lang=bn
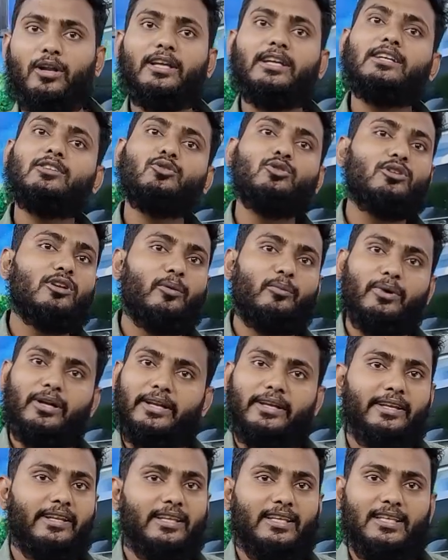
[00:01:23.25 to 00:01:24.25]
অনেকে দুই নম্বর
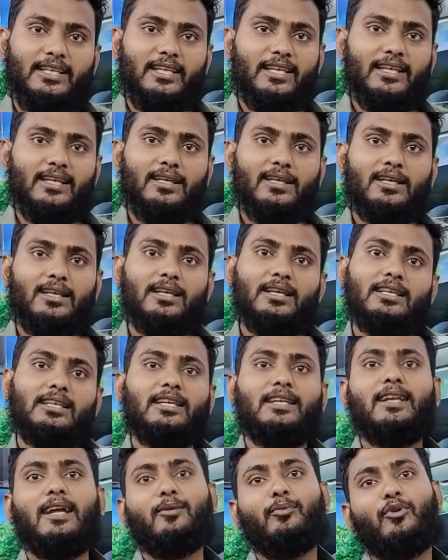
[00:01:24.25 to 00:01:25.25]
গ্রি কিনে
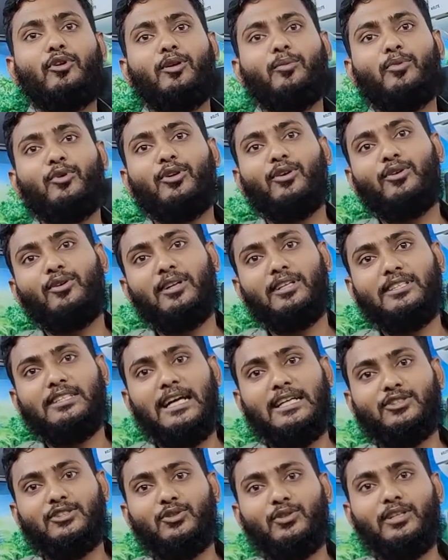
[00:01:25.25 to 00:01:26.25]
কিনার পরে মনে করে
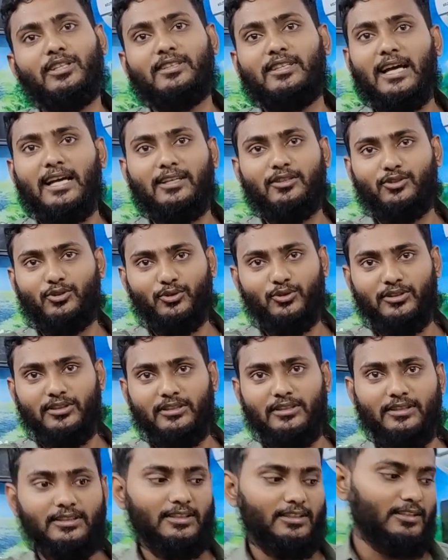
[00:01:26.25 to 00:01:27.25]
যে তাই সত্যি
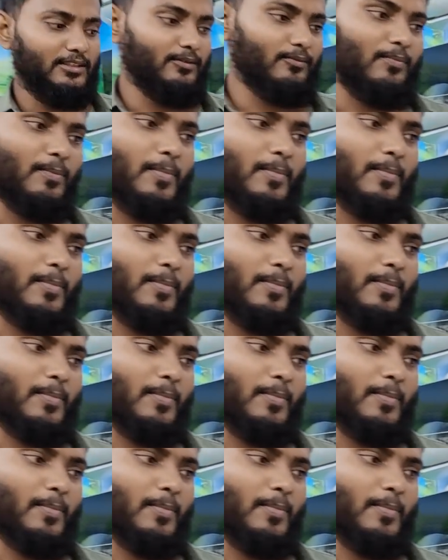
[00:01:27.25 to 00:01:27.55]
অরিজিনাল